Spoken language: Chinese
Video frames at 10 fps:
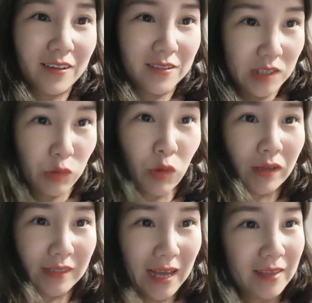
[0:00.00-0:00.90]
希
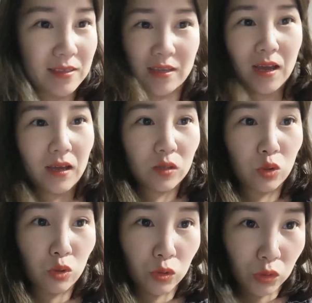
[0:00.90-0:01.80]
望大家
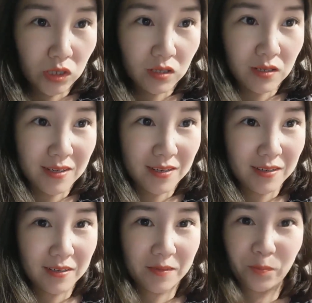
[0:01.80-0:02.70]
多多支
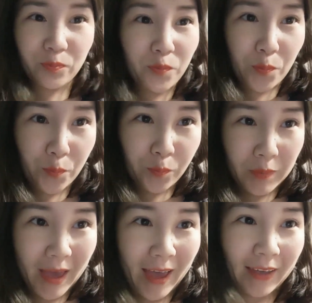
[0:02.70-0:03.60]
持，拜
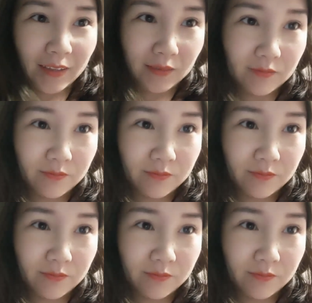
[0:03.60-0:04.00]
拜。